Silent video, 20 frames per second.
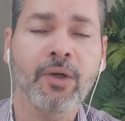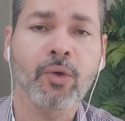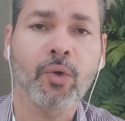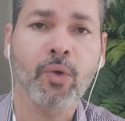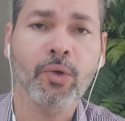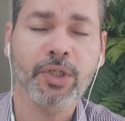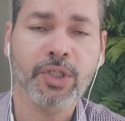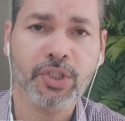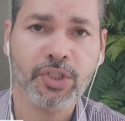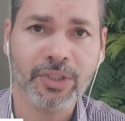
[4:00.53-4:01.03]

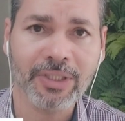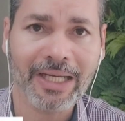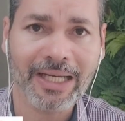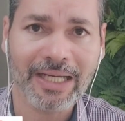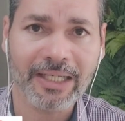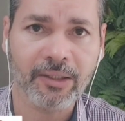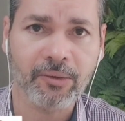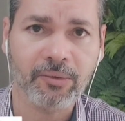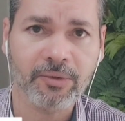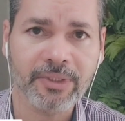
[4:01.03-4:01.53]

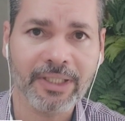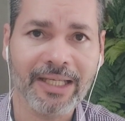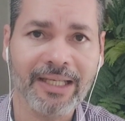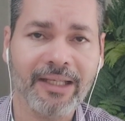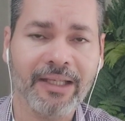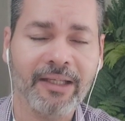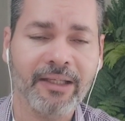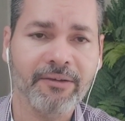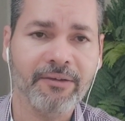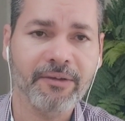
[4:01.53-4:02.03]
conquistaram,
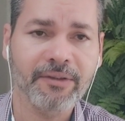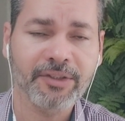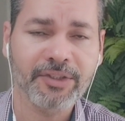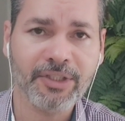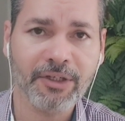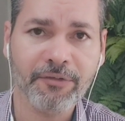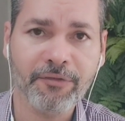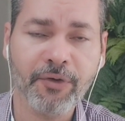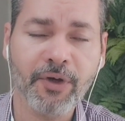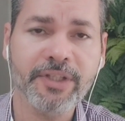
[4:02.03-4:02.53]
tá?
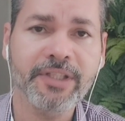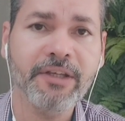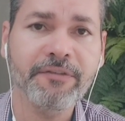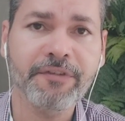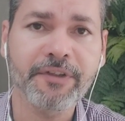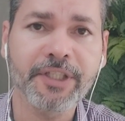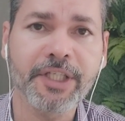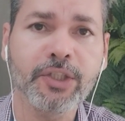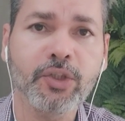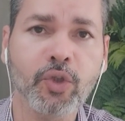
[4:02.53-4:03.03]
Já foi
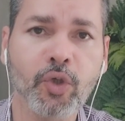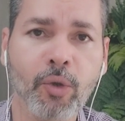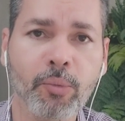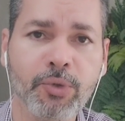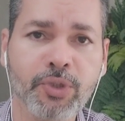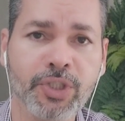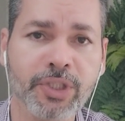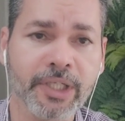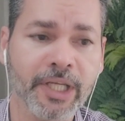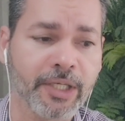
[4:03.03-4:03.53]
definido
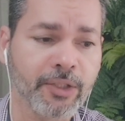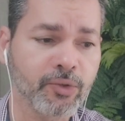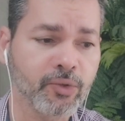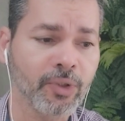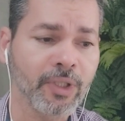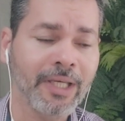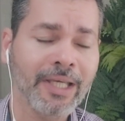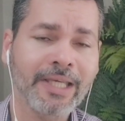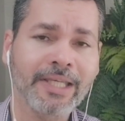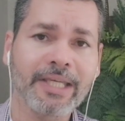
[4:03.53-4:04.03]
como
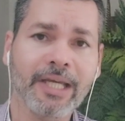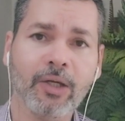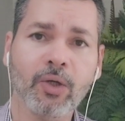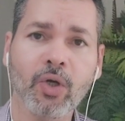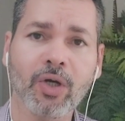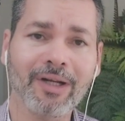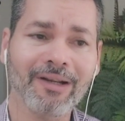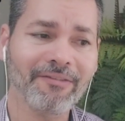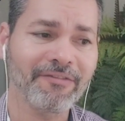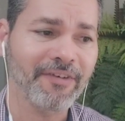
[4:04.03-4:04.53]
direito. E
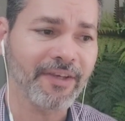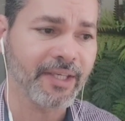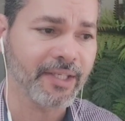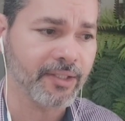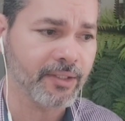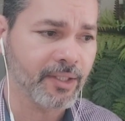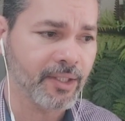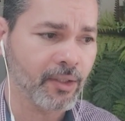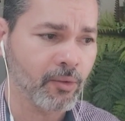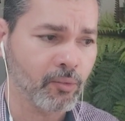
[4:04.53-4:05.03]
agora
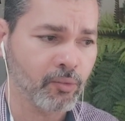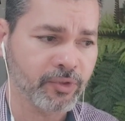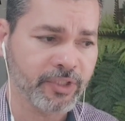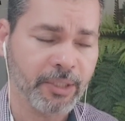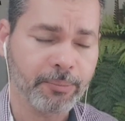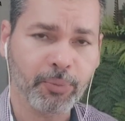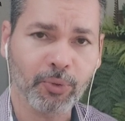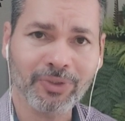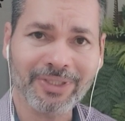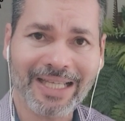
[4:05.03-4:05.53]
vem um
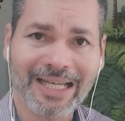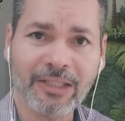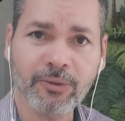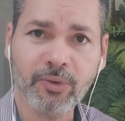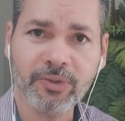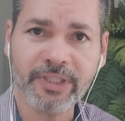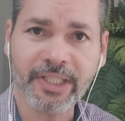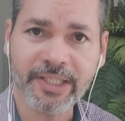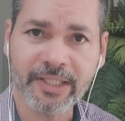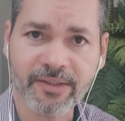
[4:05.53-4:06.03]

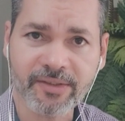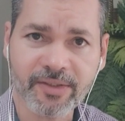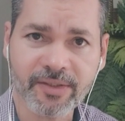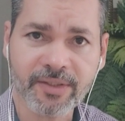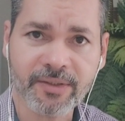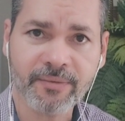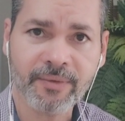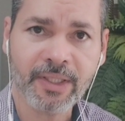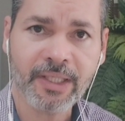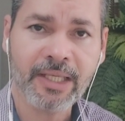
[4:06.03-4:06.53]
deputado
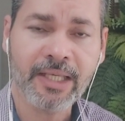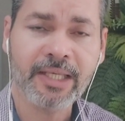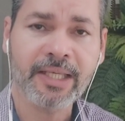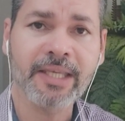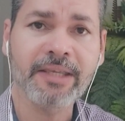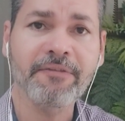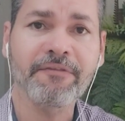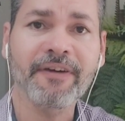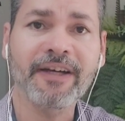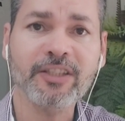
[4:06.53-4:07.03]
desse,
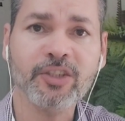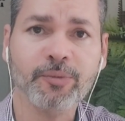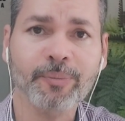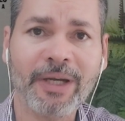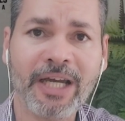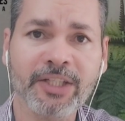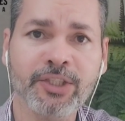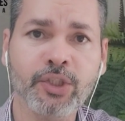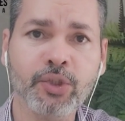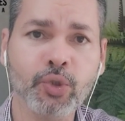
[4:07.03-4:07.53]
que faz
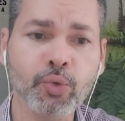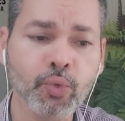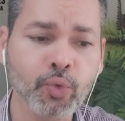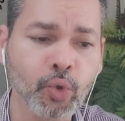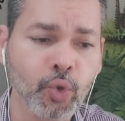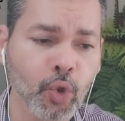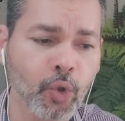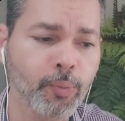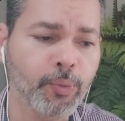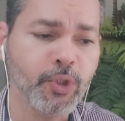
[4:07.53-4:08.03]
parte do
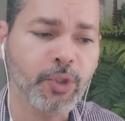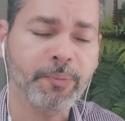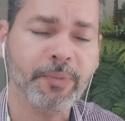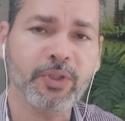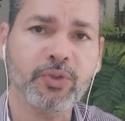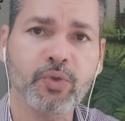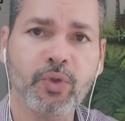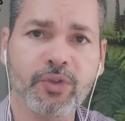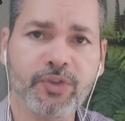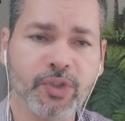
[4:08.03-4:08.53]
grupo de
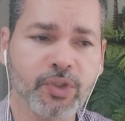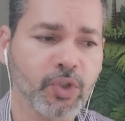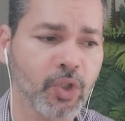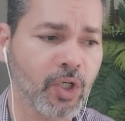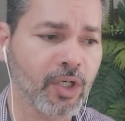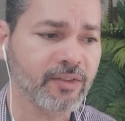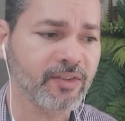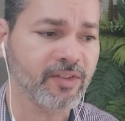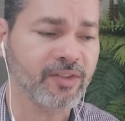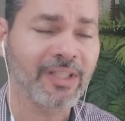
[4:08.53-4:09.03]
pessoas
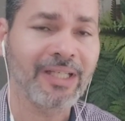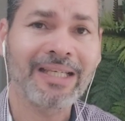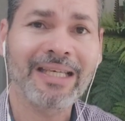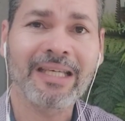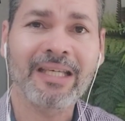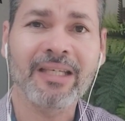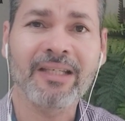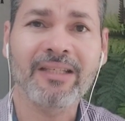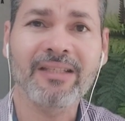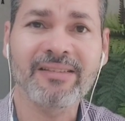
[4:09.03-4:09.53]
idosas
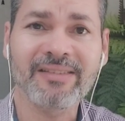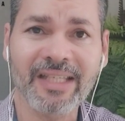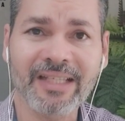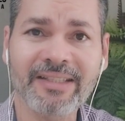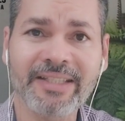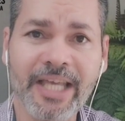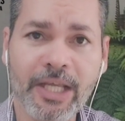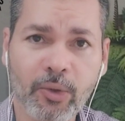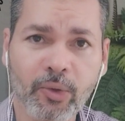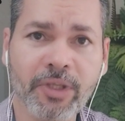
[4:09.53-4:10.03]
e sem
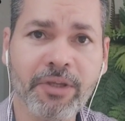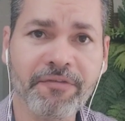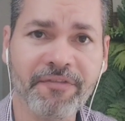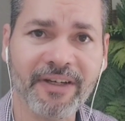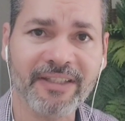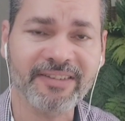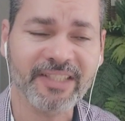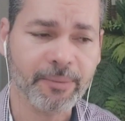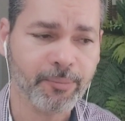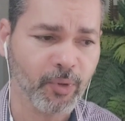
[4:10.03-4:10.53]
ter o que
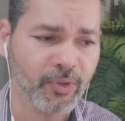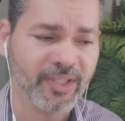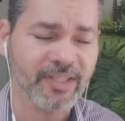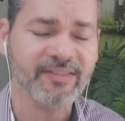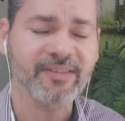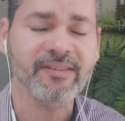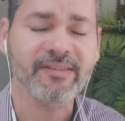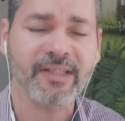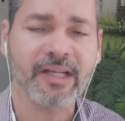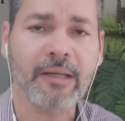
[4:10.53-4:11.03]
fazer, porque
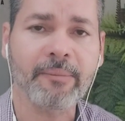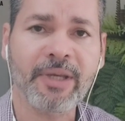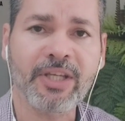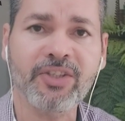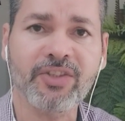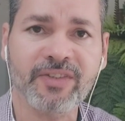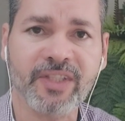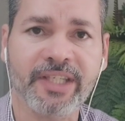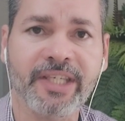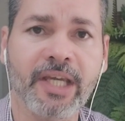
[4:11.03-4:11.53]

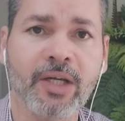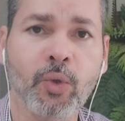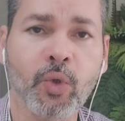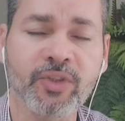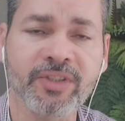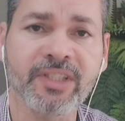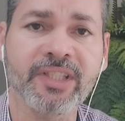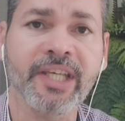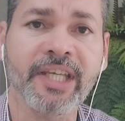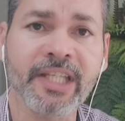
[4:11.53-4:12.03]
sinceramente isso aqui é
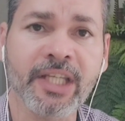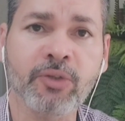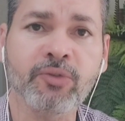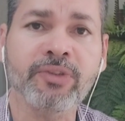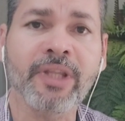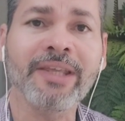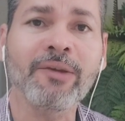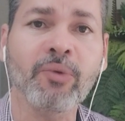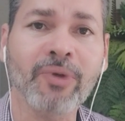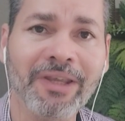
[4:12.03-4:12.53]
coisa de quem não
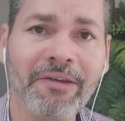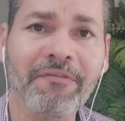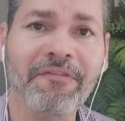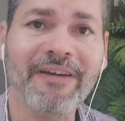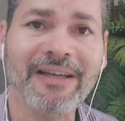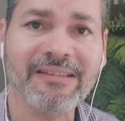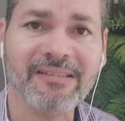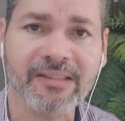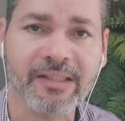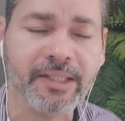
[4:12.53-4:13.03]
tem o que
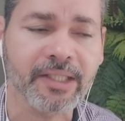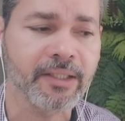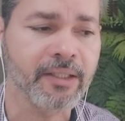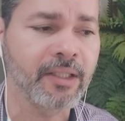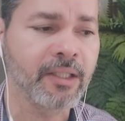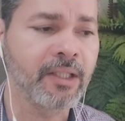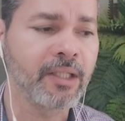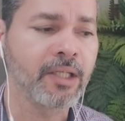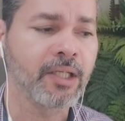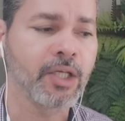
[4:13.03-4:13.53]
fazer,
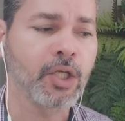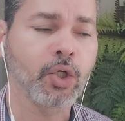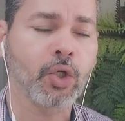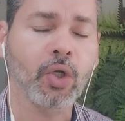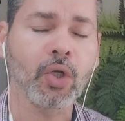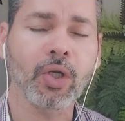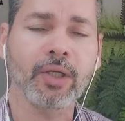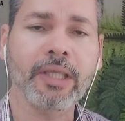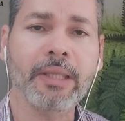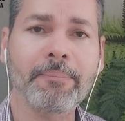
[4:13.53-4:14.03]
e
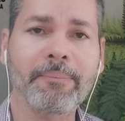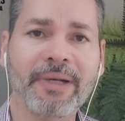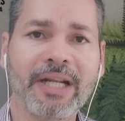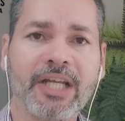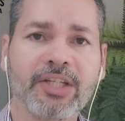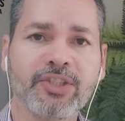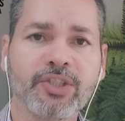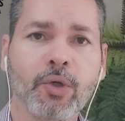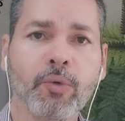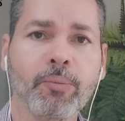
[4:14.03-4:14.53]
coloca em
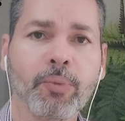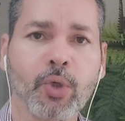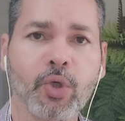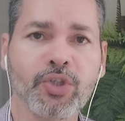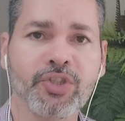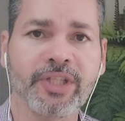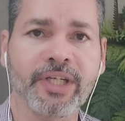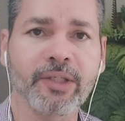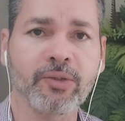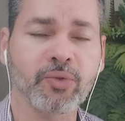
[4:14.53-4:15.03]
prática um
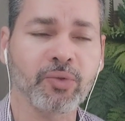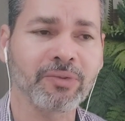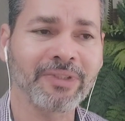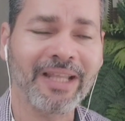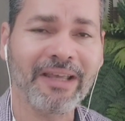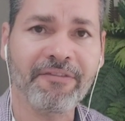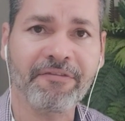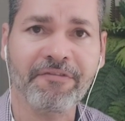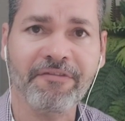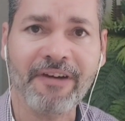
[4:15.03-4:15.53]
projeto
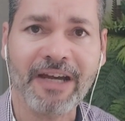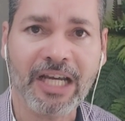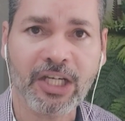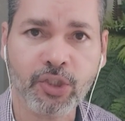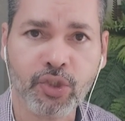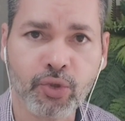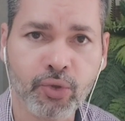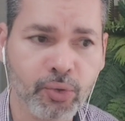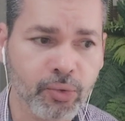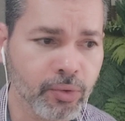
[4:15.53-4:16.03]

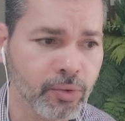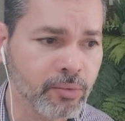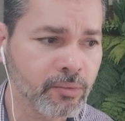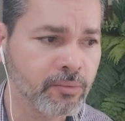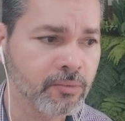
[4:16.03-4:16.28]
nefasto,